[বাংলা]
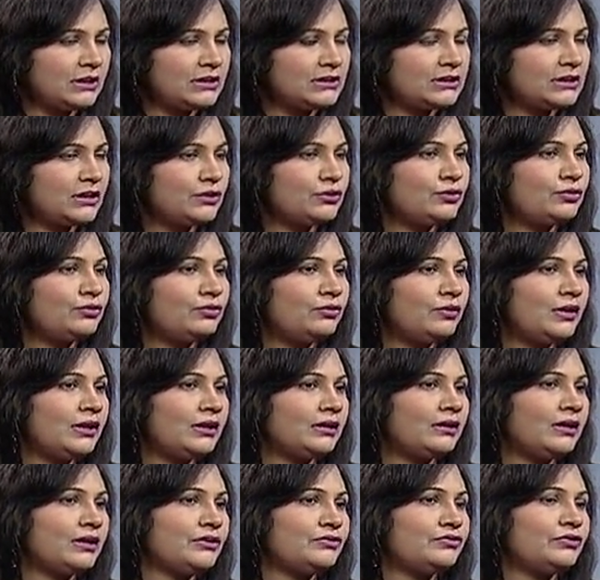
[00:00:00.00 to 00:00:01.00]
দেশটা একটু
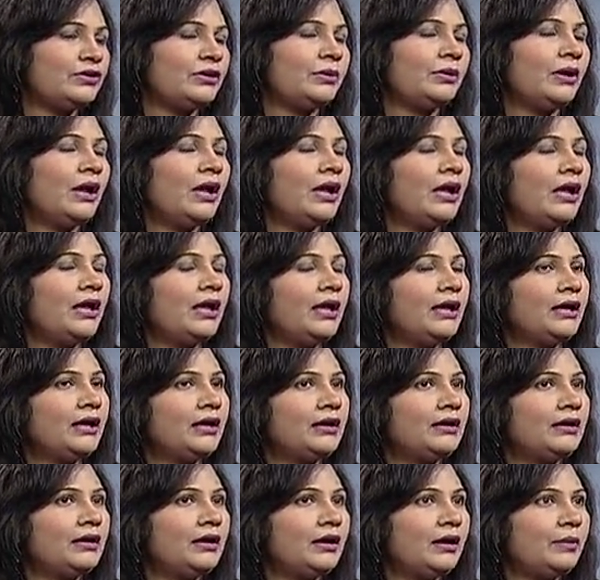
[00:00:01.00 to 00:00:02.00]
রুরাল কান্ট্রি
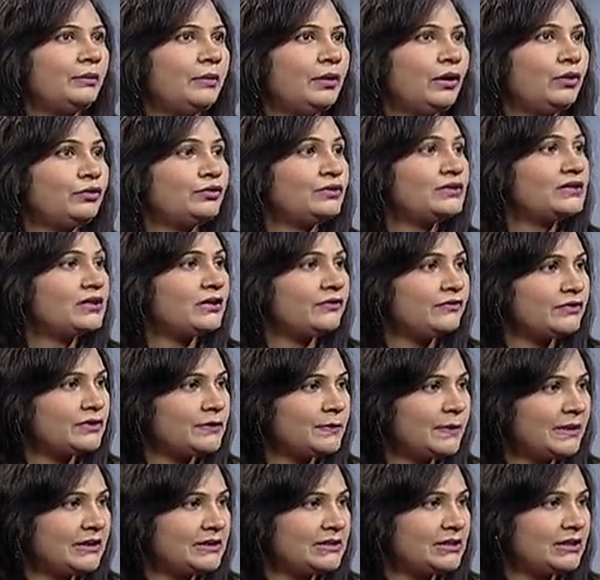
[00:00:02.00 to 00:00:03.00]
এখানে আমরা অত
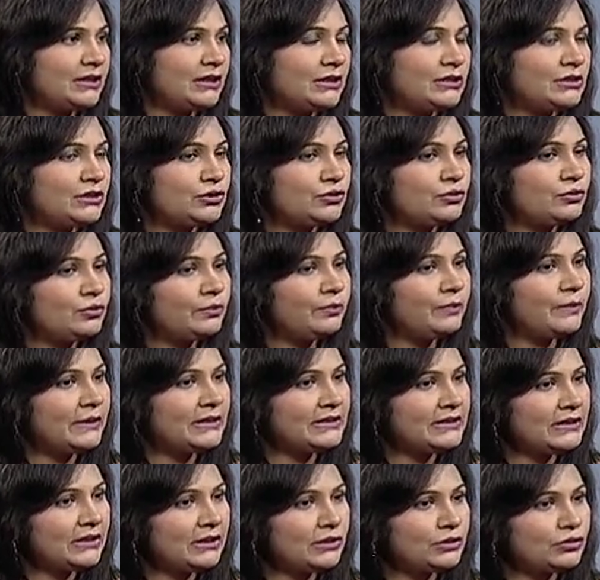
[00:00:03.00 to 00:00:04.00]
সার্ভিস পাচ্ছি না সেজন্য
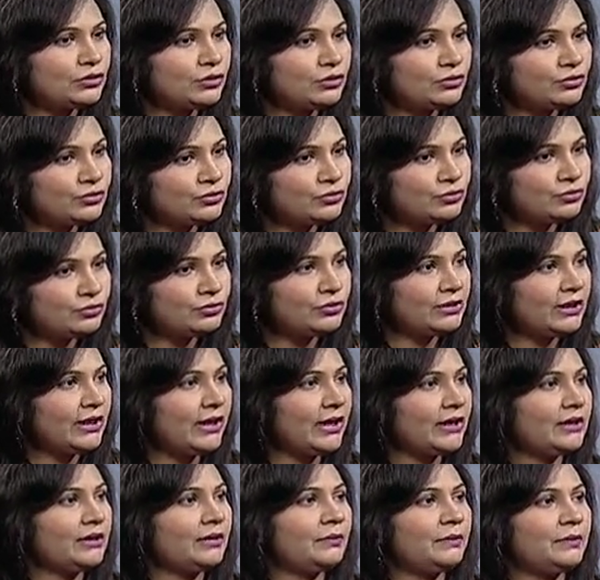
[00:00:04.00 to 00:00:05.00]
বেসিক যখন
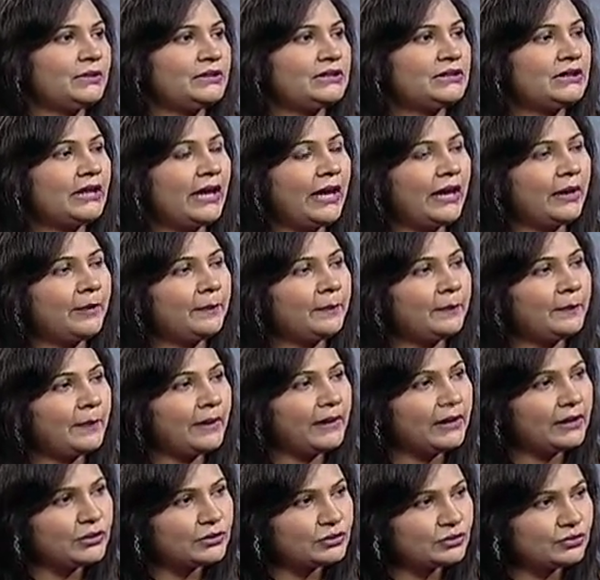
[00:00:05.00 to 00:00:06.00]
শুরুতেই একটা পেশেন্ট
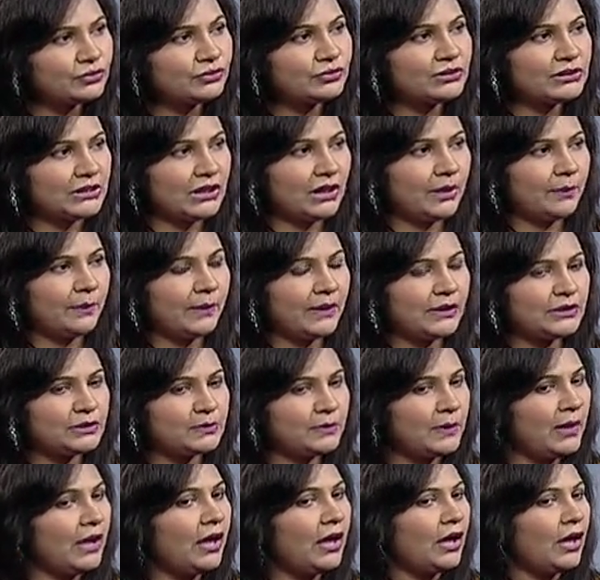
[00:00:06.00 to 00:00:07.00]
একবারের জন্য চেক আপে
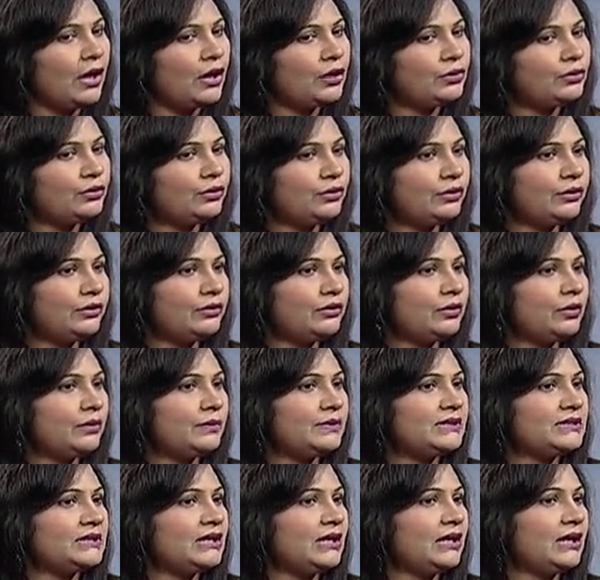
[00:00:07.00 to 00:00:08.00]
আসবে ধরে নিতে
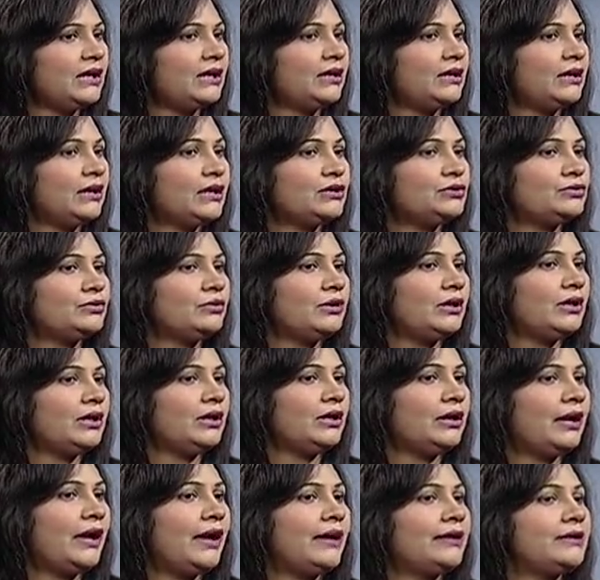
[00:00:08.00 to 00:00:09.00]
হবে যে এর আসলে
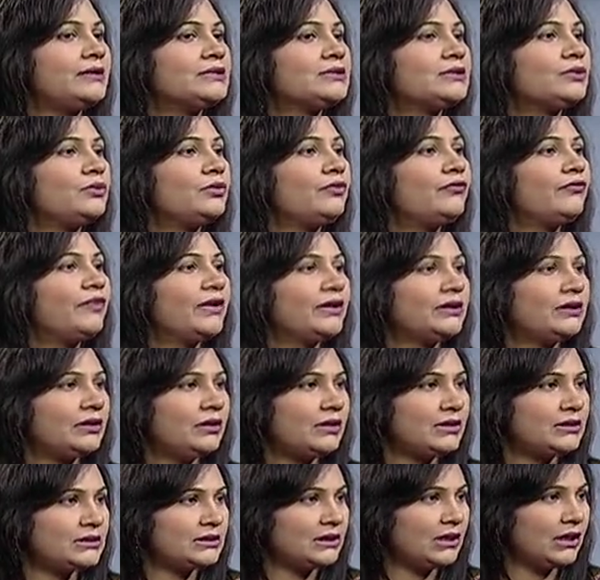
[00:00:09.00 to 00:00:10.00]
হাই রিস্ক কোনো
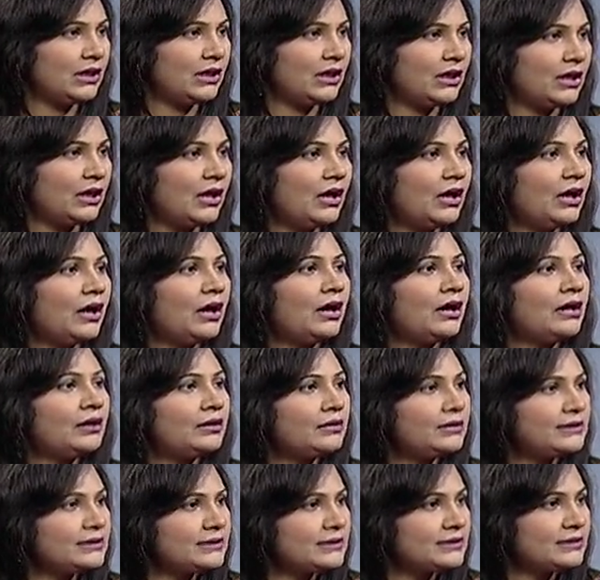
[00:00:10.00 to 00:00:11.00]
ফ্যাক্টর আছে কিনা
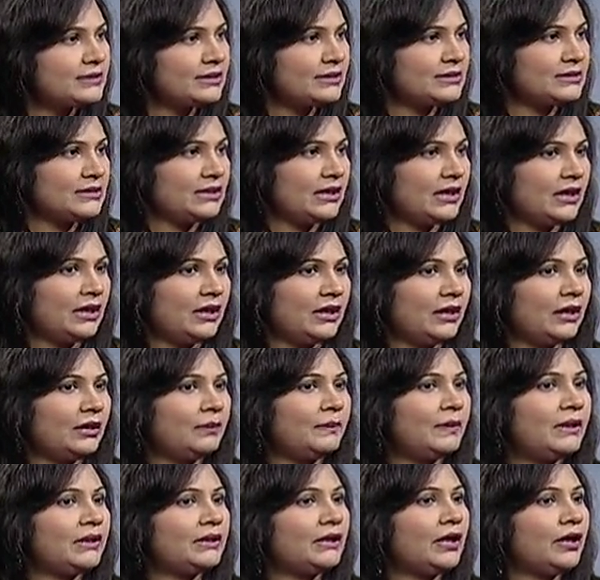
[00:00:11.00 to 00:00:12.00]
হার্ট ডিজিজ আছে কিনা
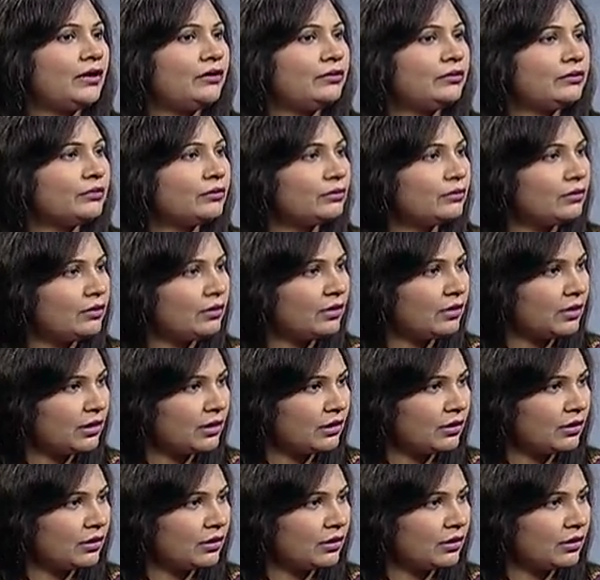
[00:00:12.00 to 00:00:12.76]
বা থাইরয়েড কোনো